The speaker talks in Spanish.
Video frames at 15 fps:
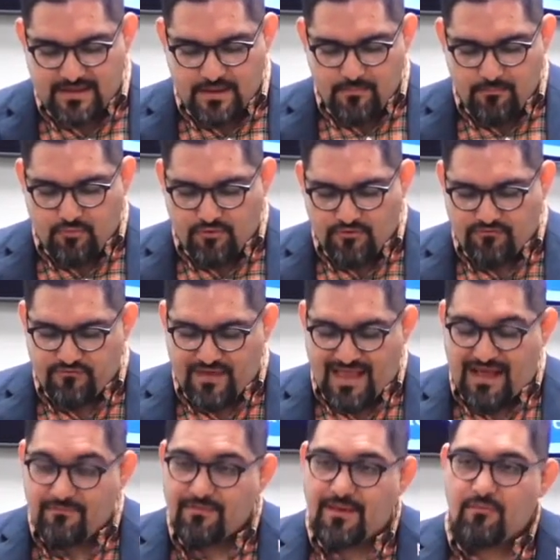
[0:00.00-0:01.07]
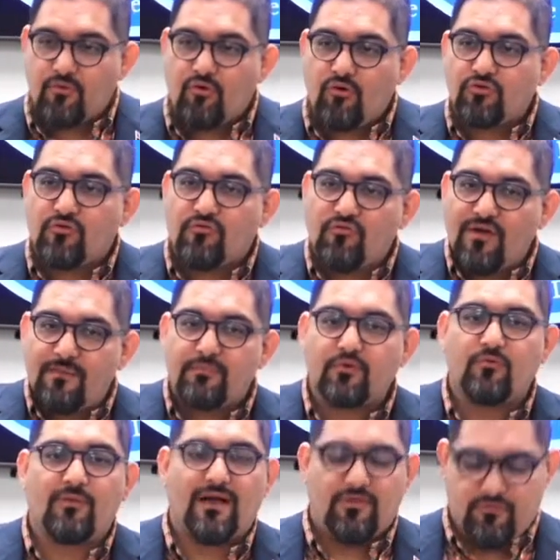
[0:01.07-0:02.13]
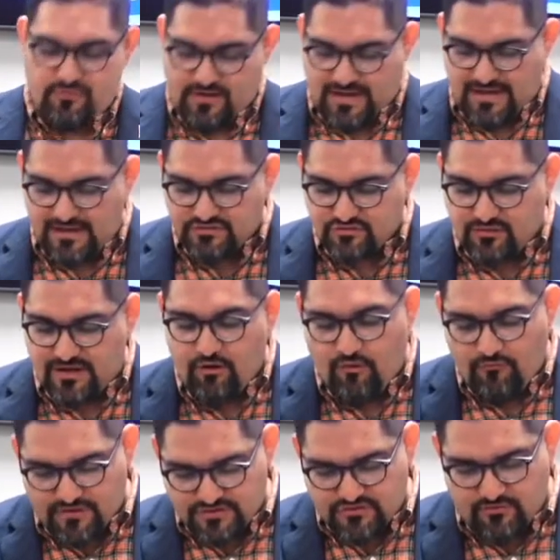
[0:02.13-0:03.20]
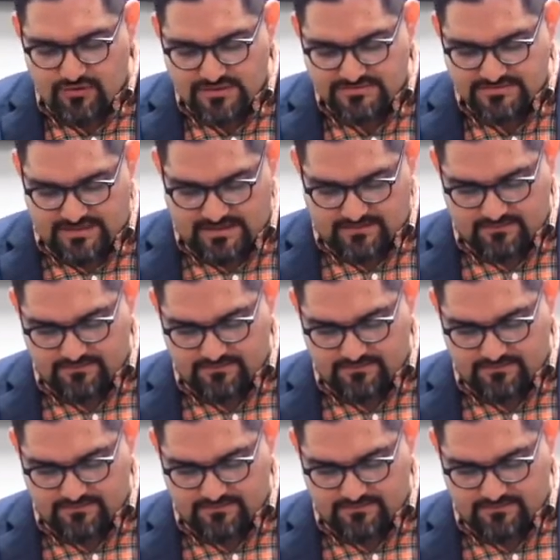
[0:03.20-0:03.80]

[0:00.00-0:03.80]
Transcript: por fe Abraham cuando fue probado, ¿qué hizo él? Ofreció a Isaac.